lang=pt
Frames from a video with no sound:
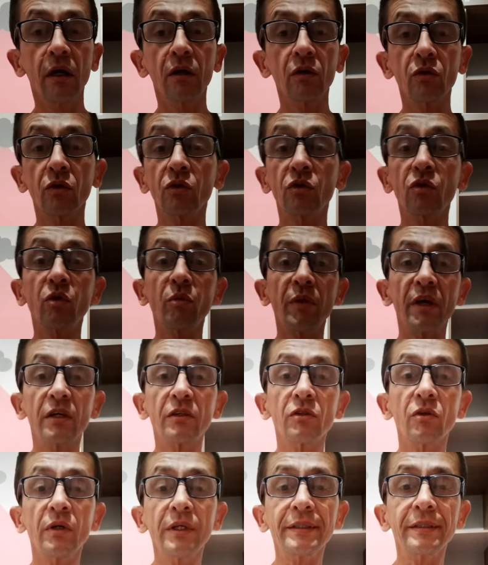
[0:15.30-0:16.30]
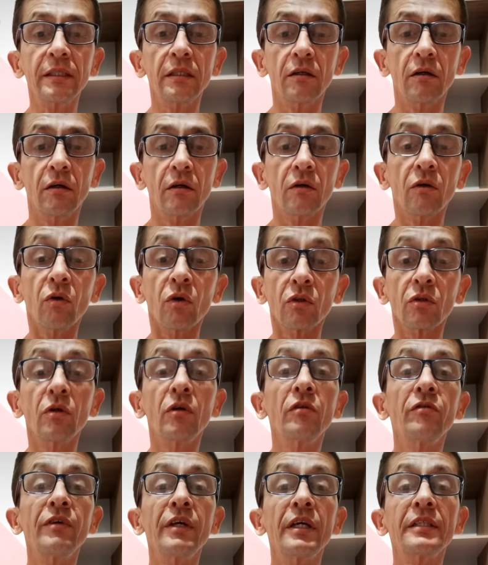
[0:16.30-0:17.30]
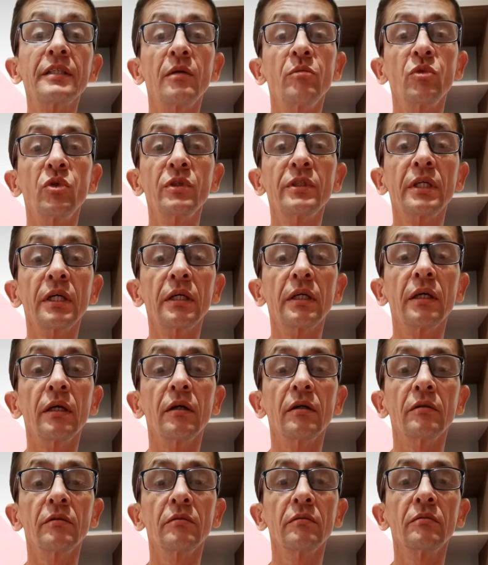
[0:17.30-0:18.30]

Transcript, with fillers: Tudo começou assim, ó, quando eu ouvi essa música aqui, ó.